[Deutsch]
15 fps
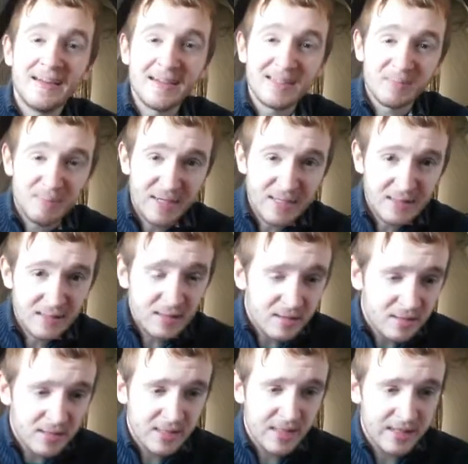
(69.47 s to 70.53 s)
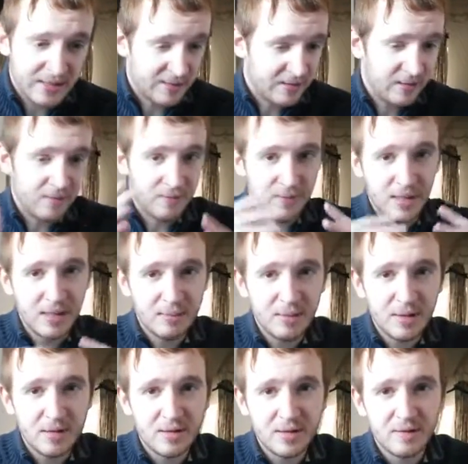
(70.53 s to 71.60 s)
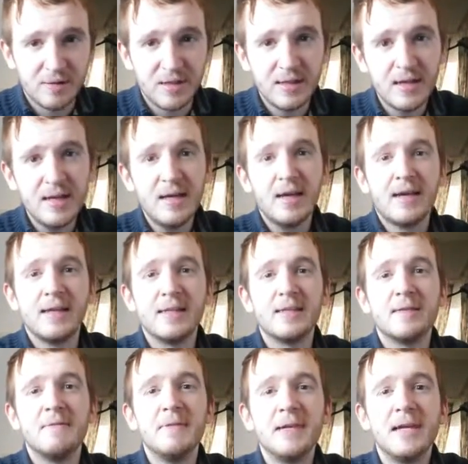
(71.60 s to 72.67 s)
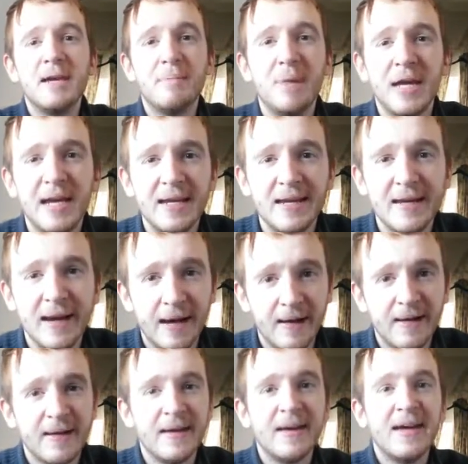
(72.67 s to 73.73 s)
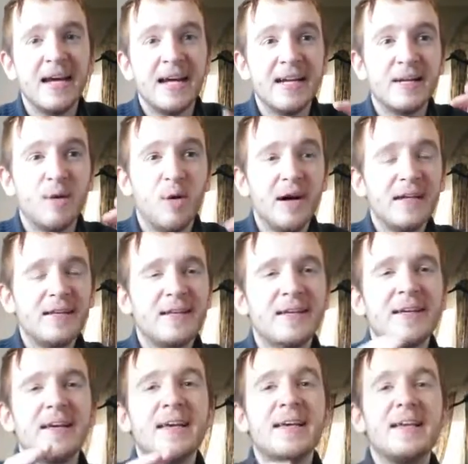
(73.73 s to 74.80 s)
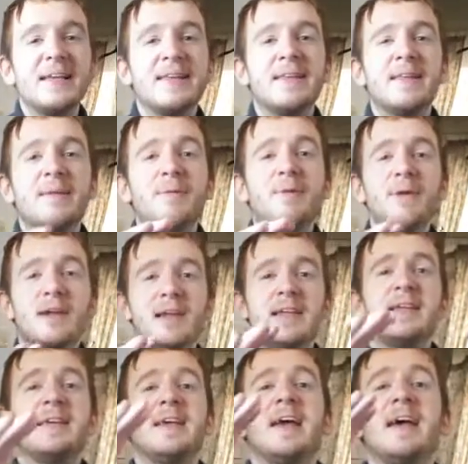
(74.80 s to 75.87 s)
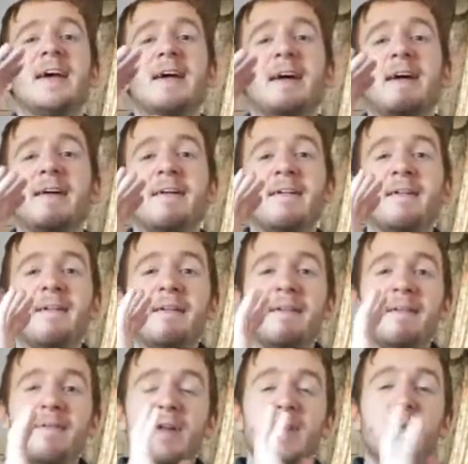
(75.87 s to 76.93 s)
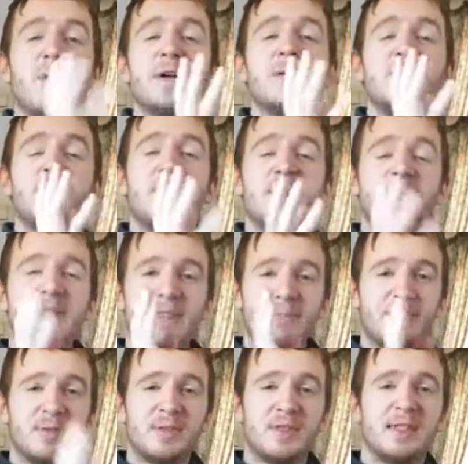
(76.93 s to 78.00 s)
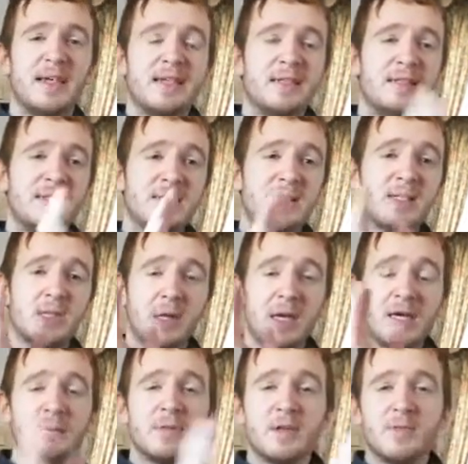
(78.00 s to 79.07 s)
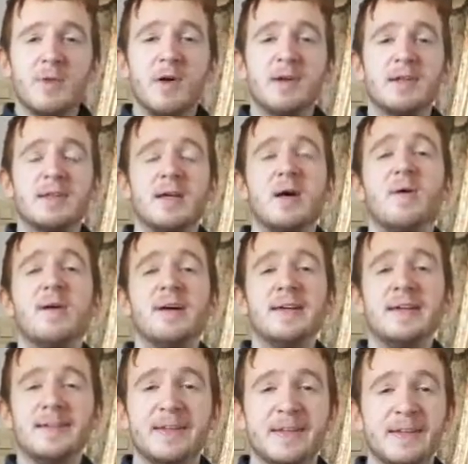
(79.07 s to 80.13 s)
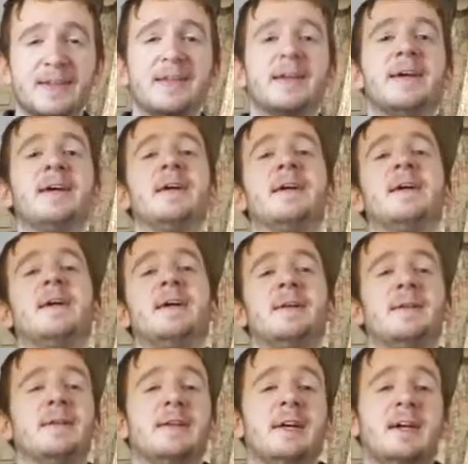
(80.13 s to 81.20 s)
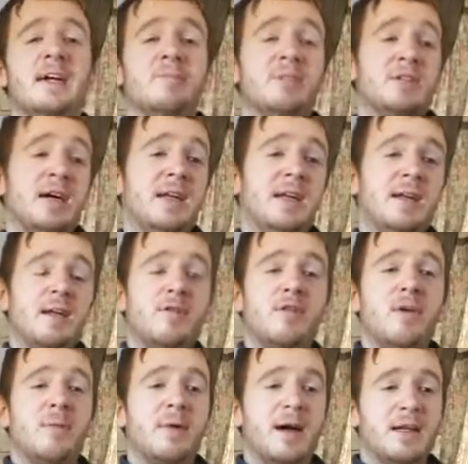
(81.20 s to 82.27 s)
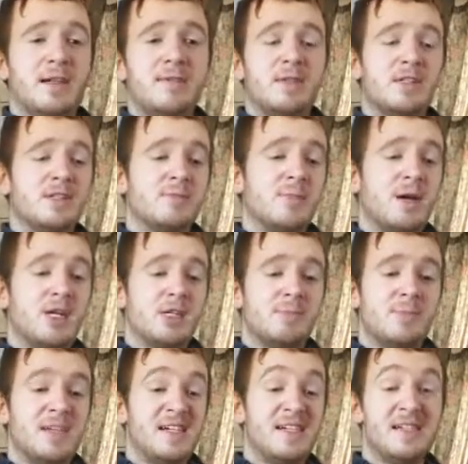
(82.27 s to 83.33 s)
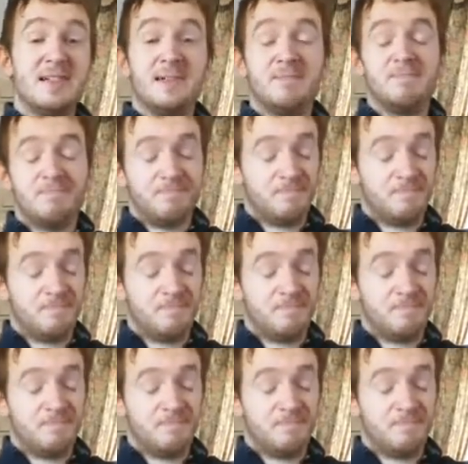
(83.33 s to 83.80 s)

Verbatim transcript: Das Beste zur Zeit, wie ich persönlich finde, ist Wikipedia. Dort ist wirklich 99% des geschriebenen Wortes auch richtig. Ne, dann gibt es andere Formate, wie zum Beispiel,